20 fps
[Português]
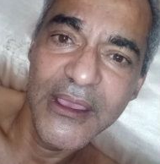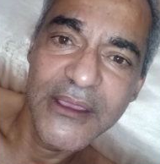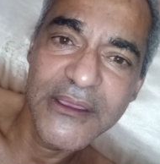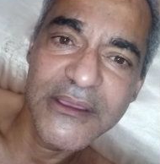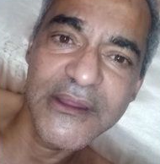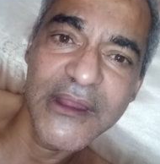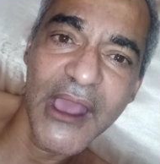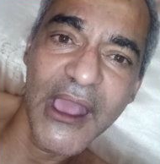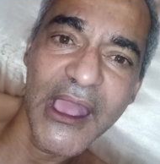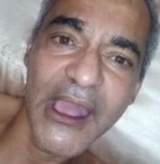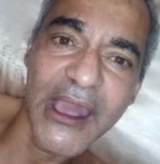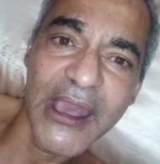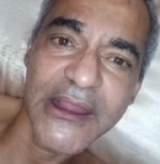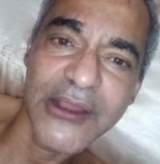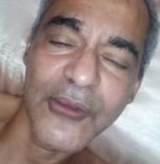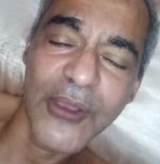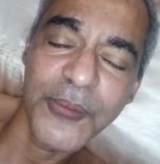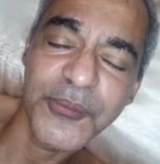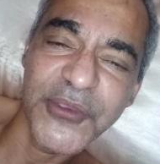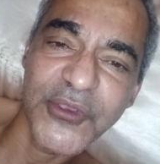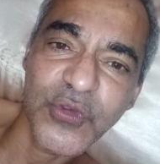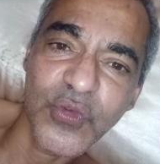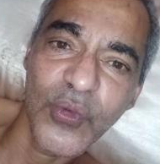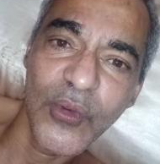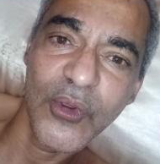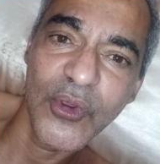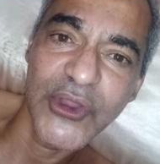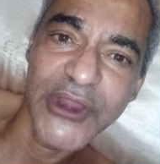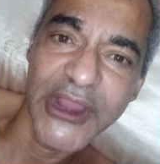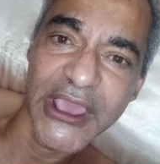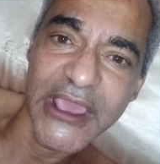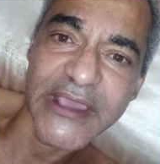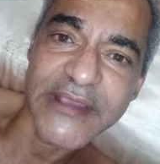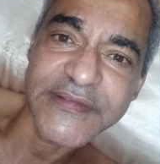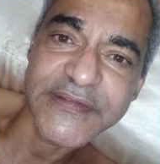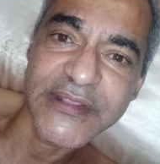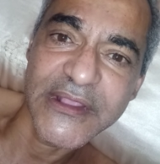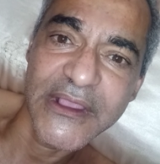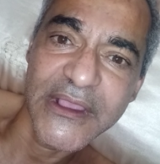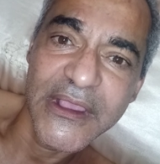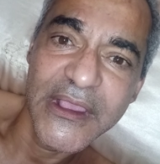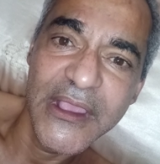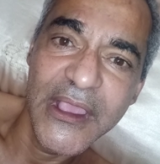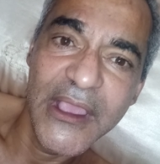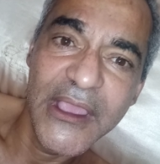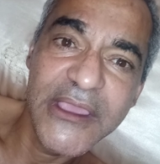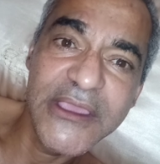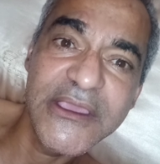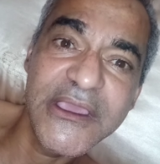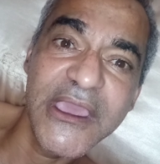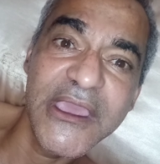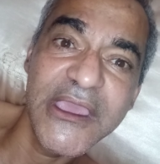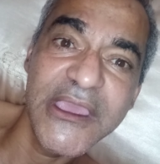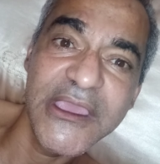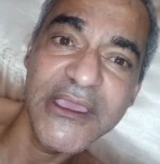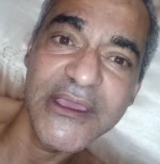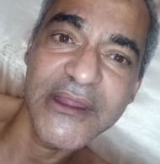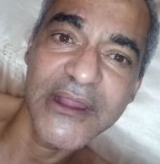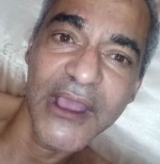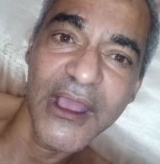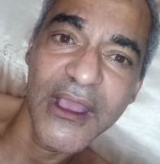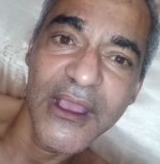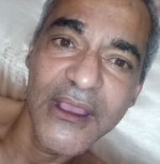Que Nayara é uma pessoa honesta e guerreira.